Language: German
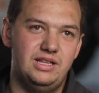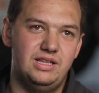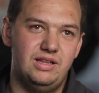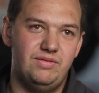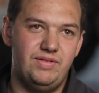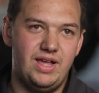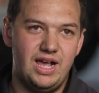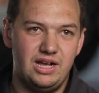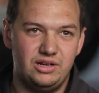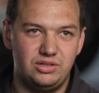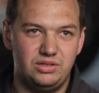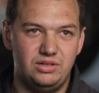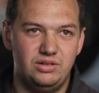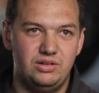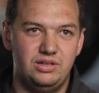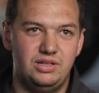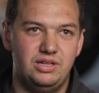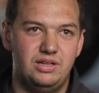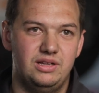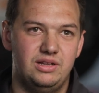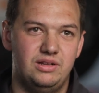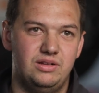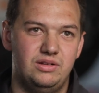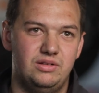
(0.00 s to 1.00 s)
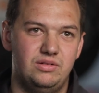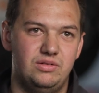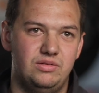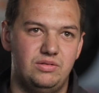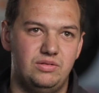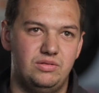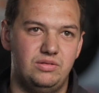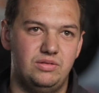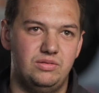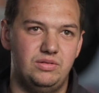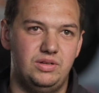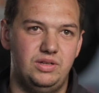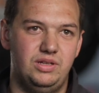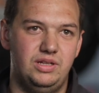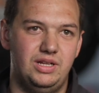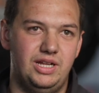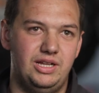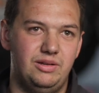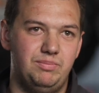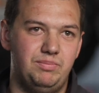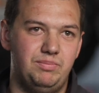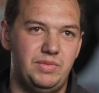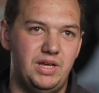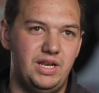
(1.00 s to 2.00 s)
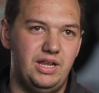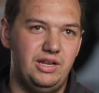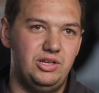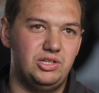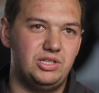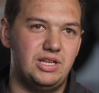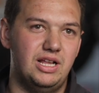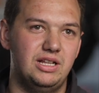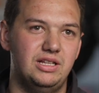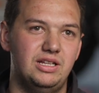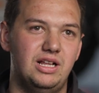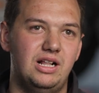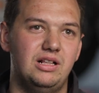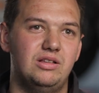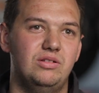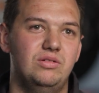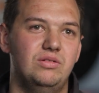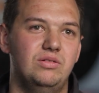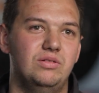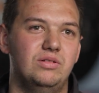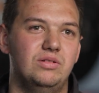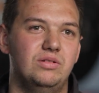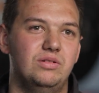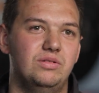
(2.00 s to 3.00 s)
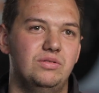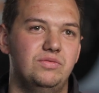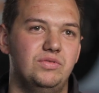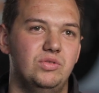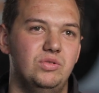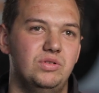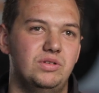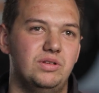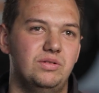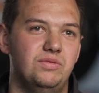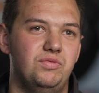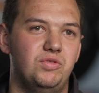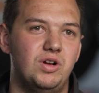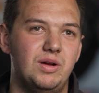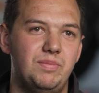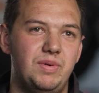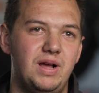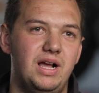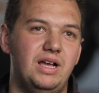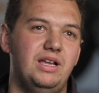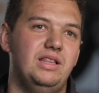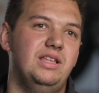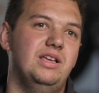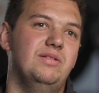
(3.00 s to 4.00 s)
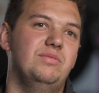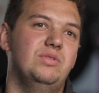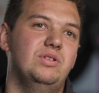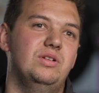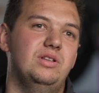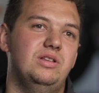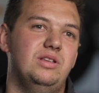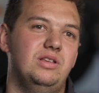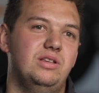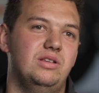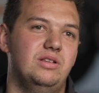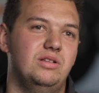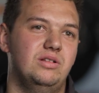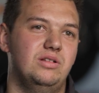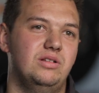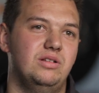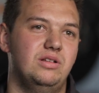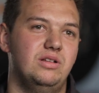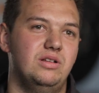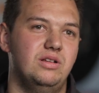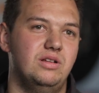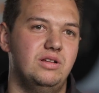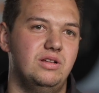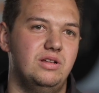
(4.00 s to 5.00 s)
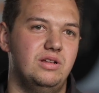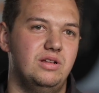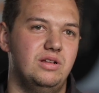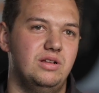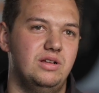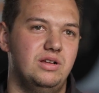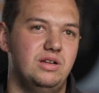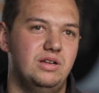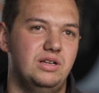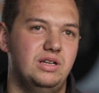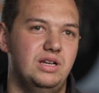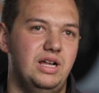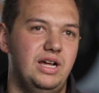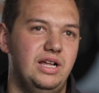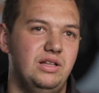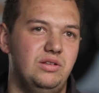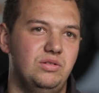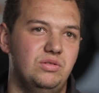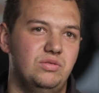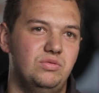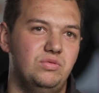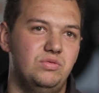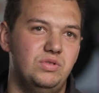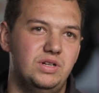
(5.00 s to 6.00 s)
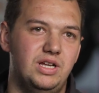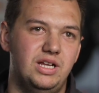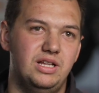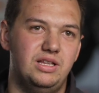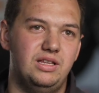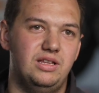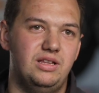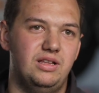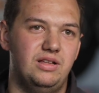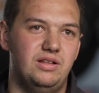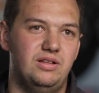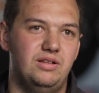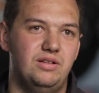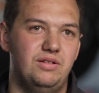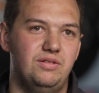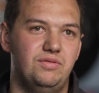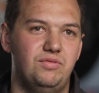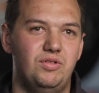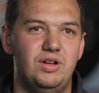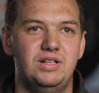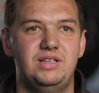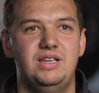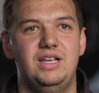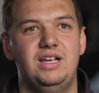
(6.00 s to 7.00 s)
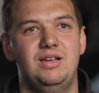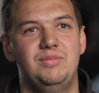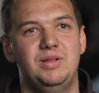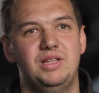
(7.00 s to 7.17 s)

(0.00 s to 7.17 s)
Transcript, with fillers: in der Werkstatt in der, bei der Instandhaltung von unserem so Fuhrpark, der was nahezu 100 Fahrzeuge